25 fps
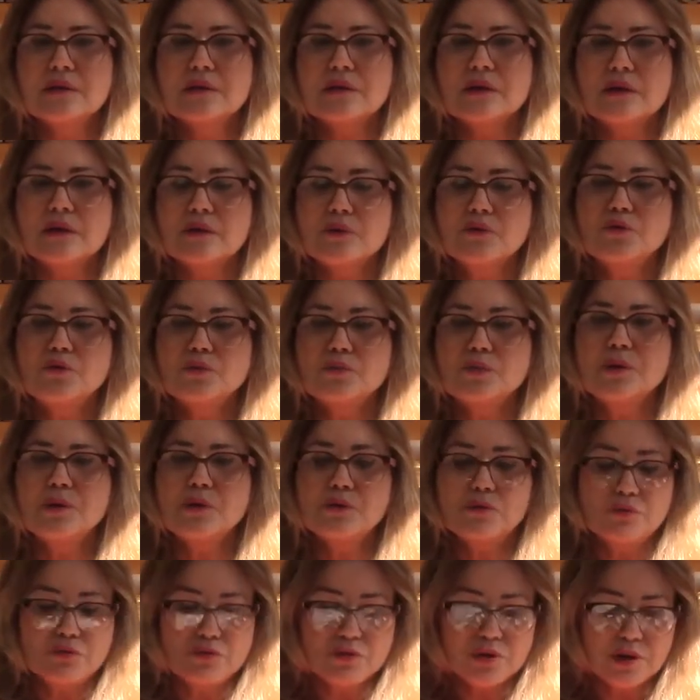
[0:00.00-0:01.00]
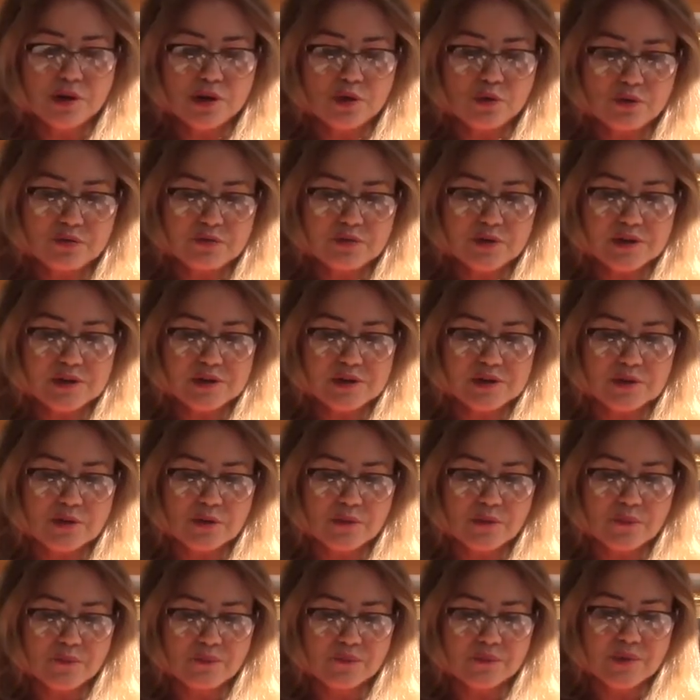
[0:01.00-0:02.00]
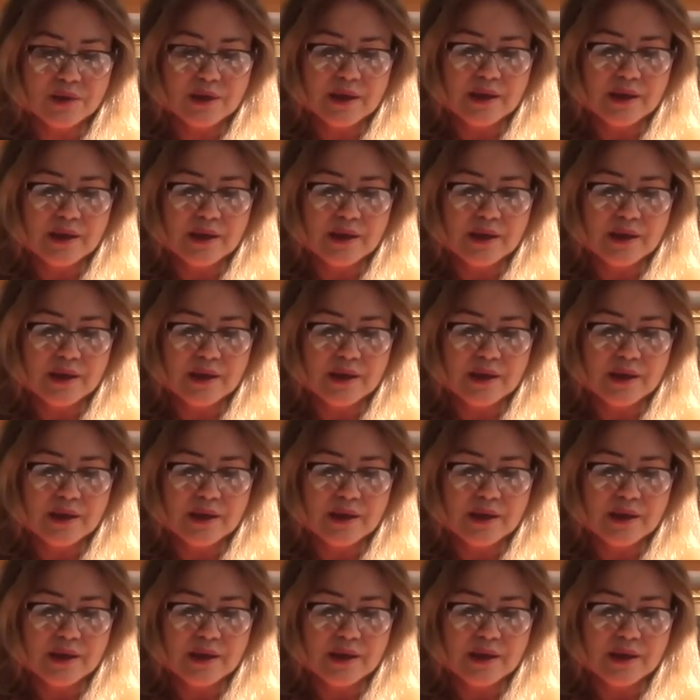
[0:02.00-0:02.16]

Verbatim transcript: Ela é um espírito de renovação.